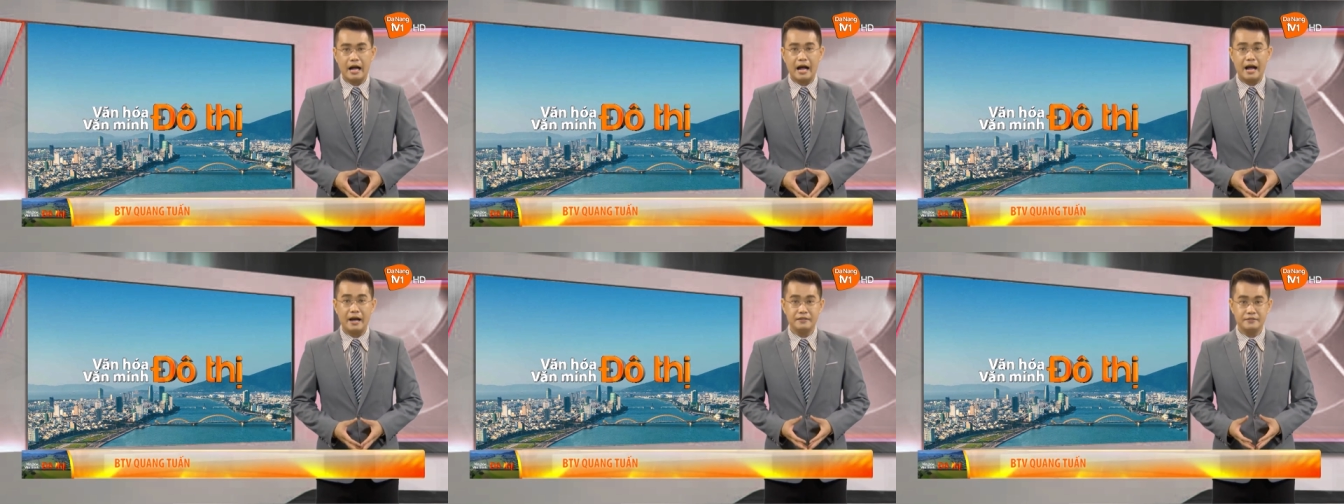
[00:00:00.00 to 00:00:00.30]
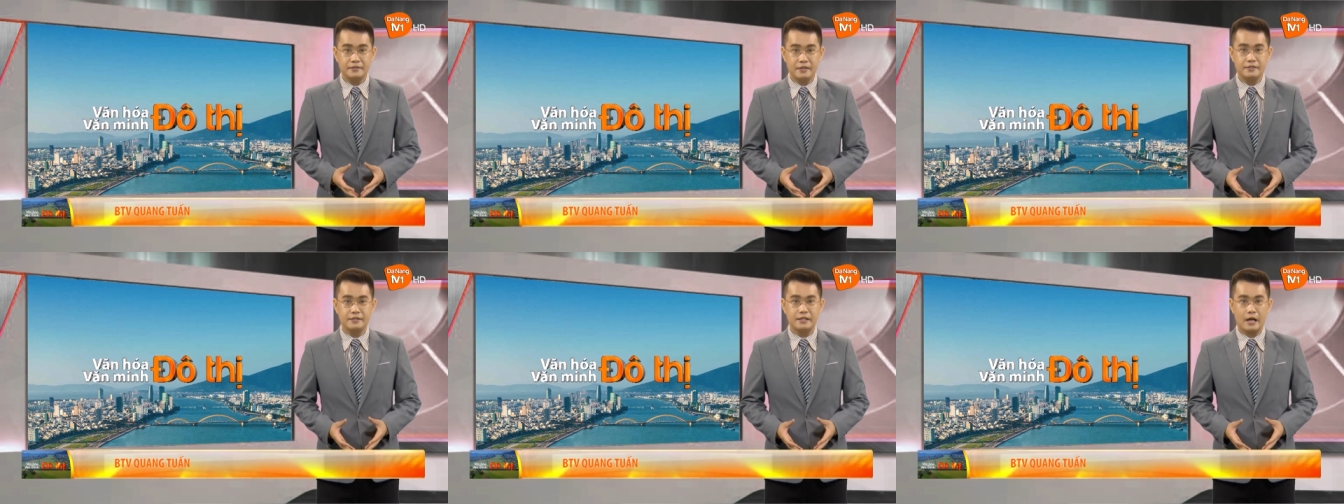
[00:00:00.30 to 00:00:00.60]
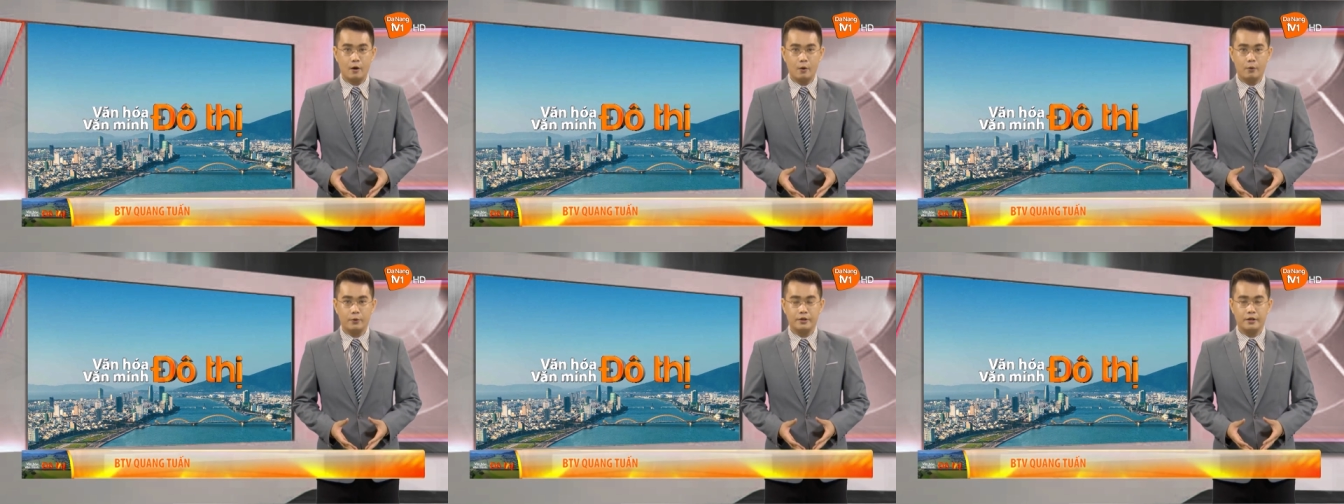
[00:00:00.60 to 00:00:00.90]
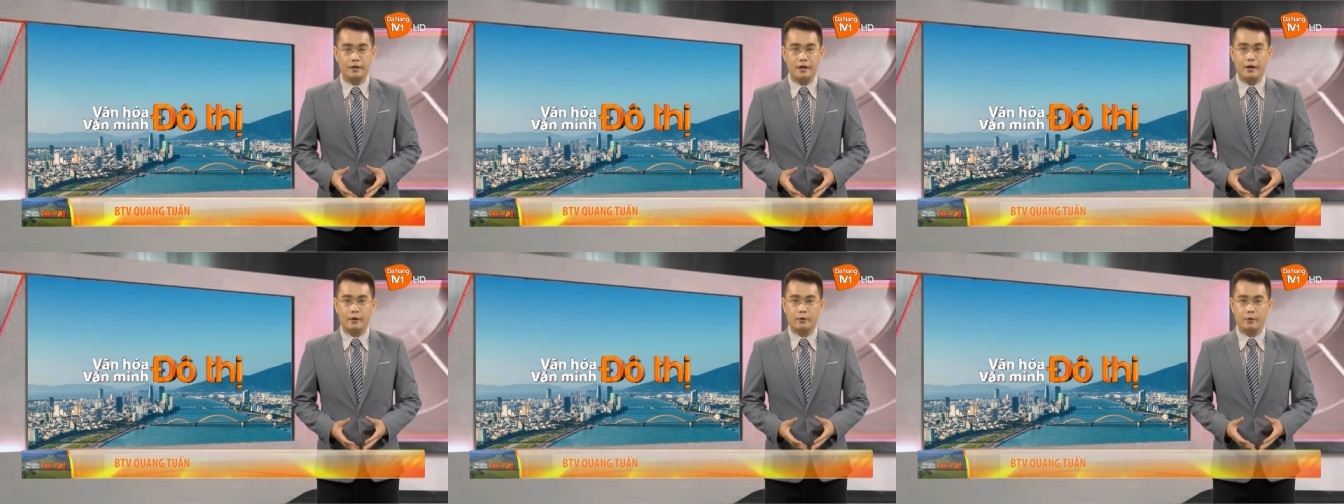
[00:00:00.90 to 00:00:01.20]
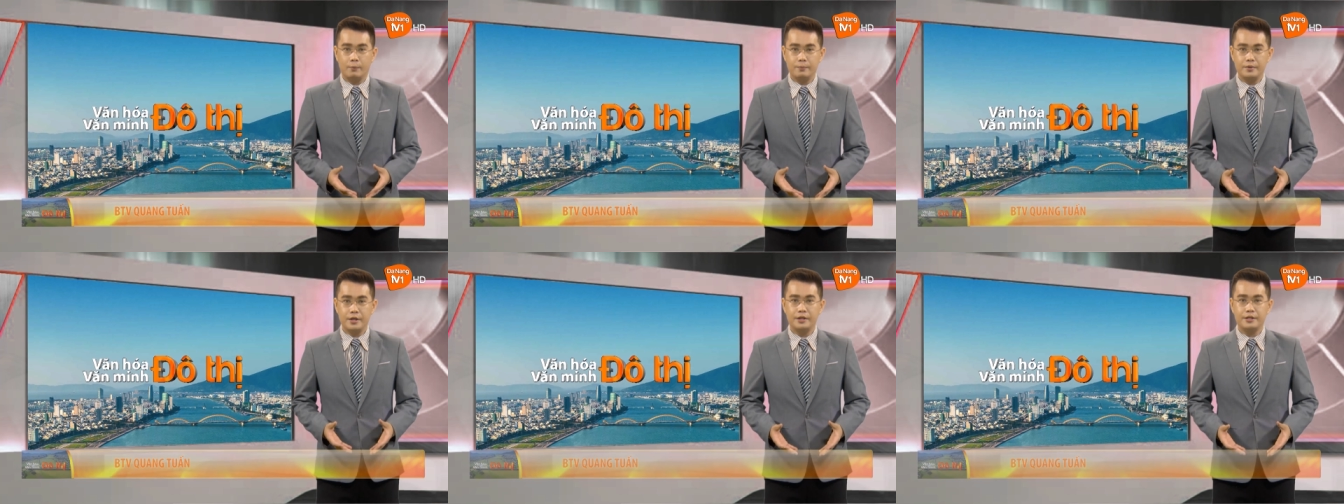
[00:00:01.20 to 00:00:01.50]
an sinh xã hội
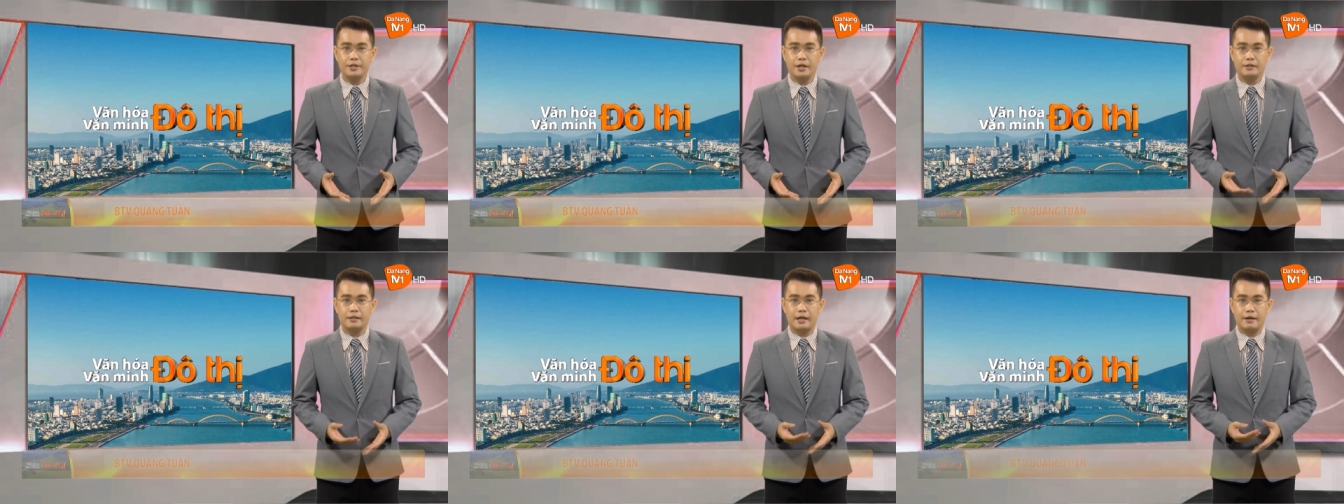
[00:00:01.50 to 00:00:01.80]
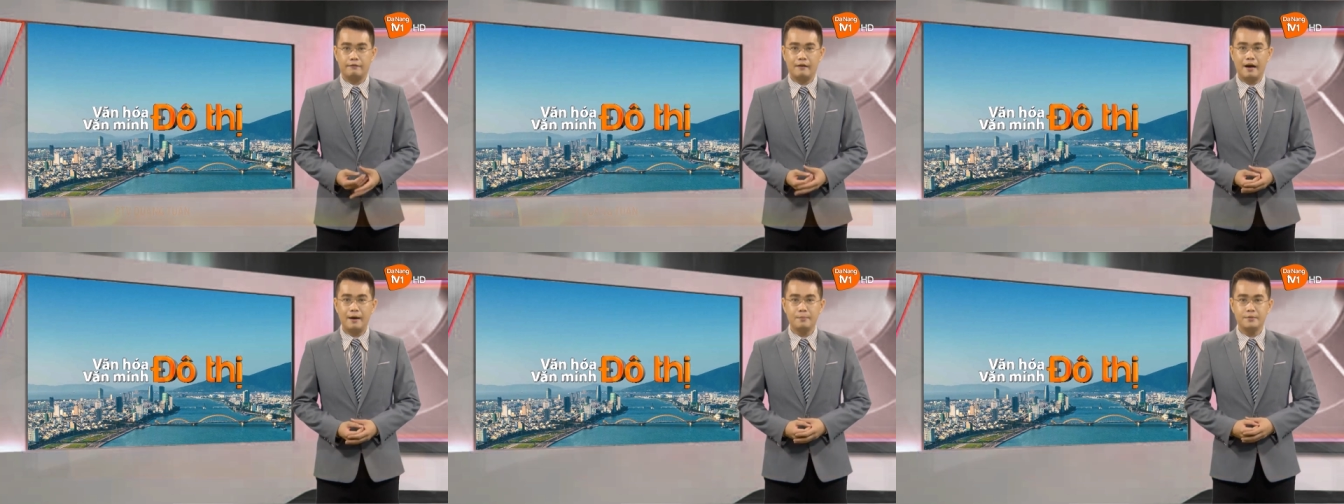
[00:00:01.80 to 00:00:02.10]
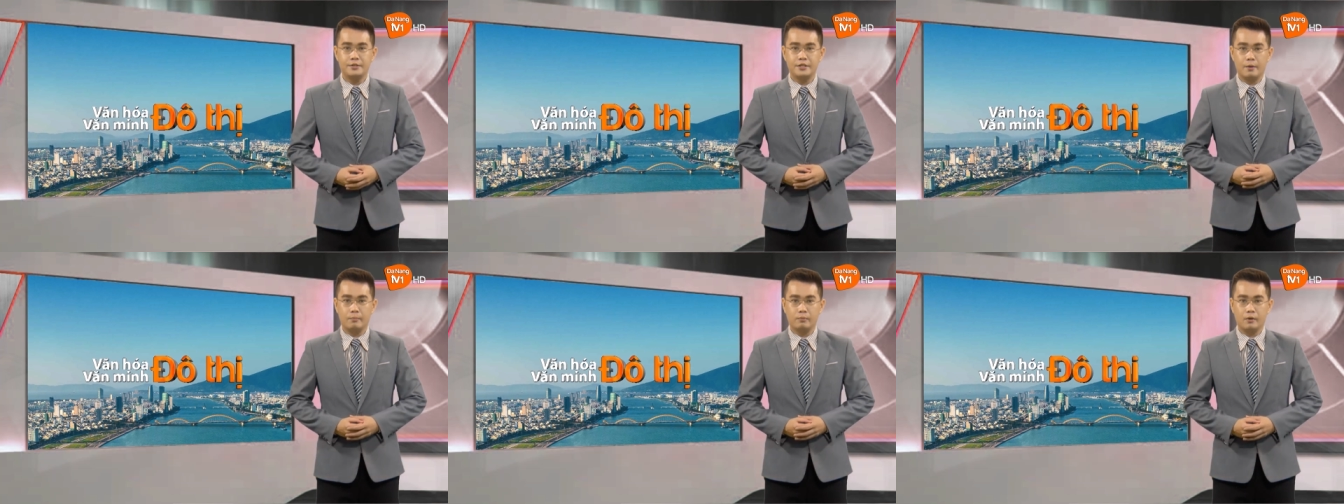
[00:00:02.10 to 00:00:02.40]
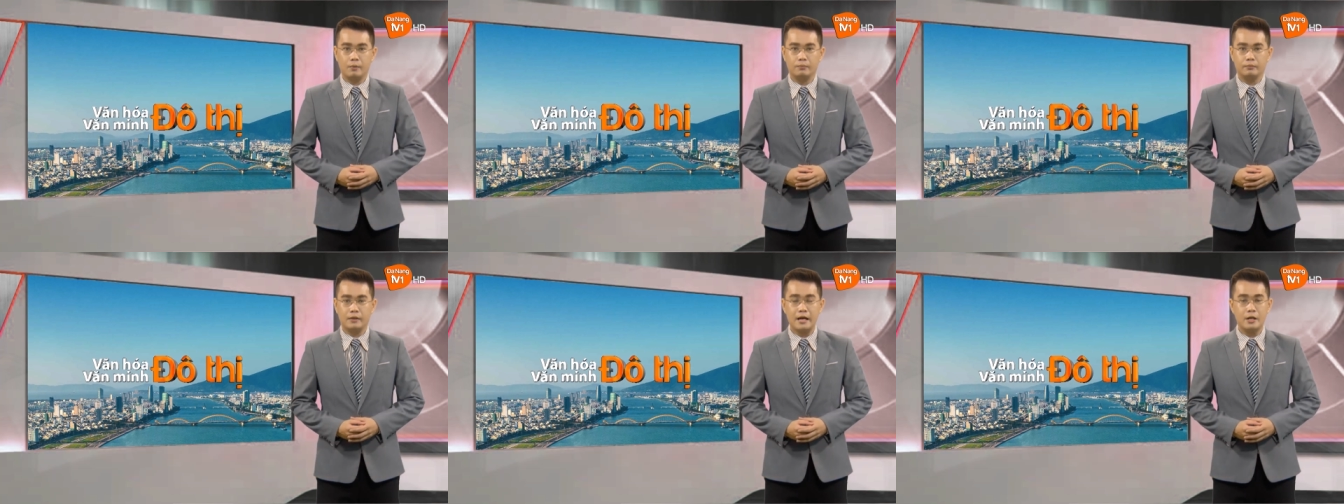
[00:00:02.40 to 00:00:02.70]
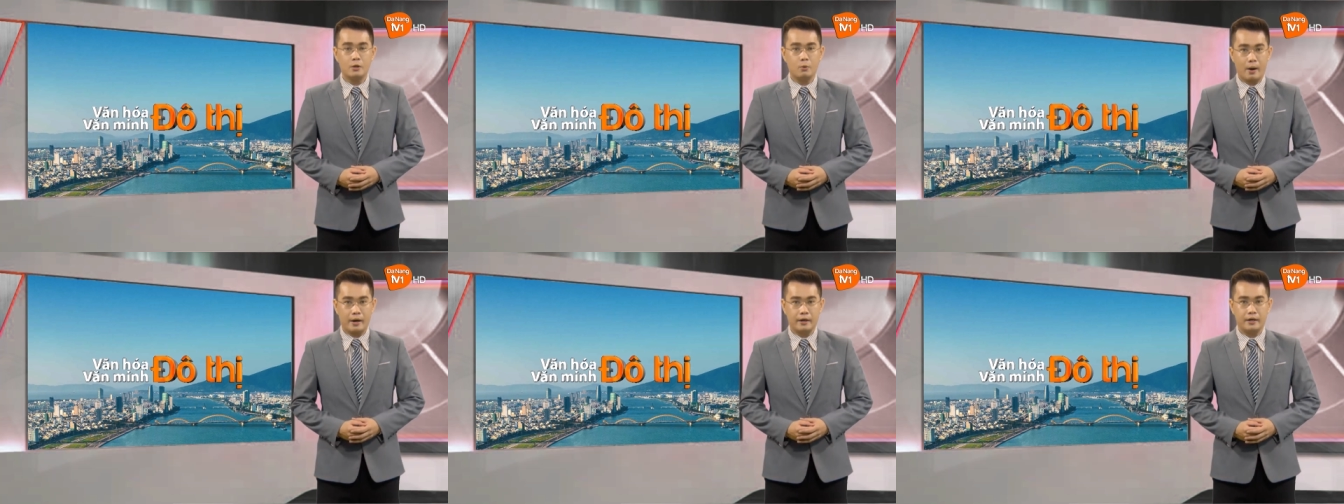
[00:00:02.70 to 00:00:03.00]
cũng như những giải pháp trong công
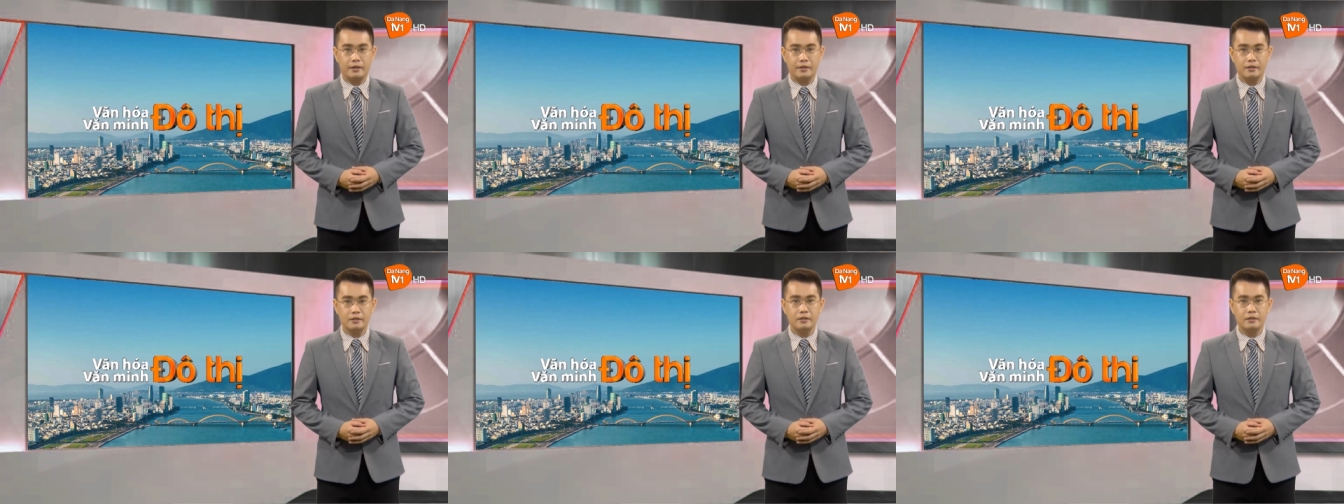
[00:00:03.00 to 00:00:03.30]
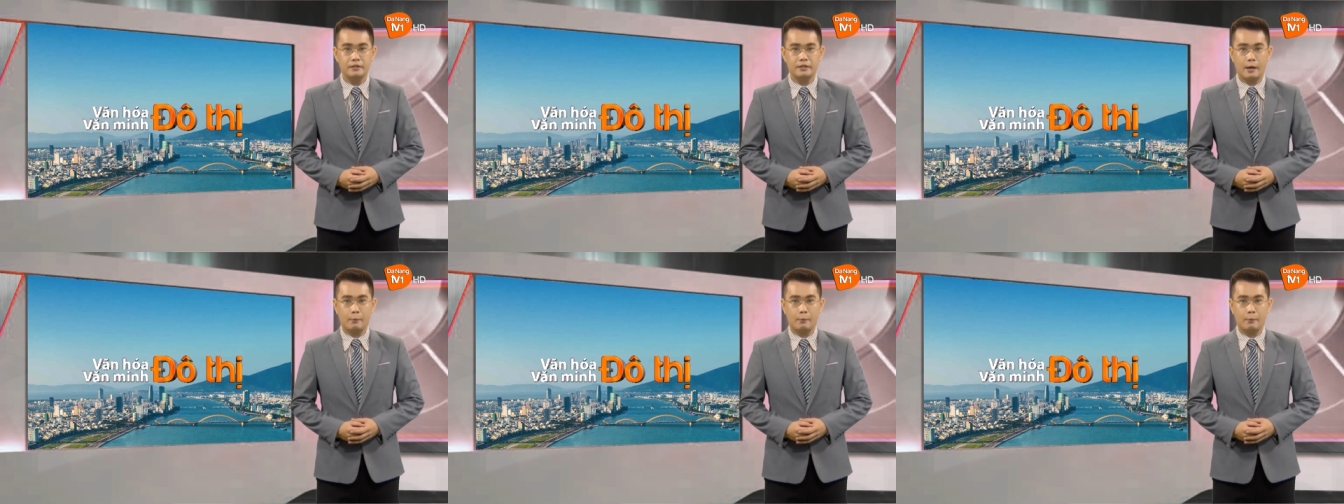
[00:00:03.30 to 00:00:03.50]
tác quản lý,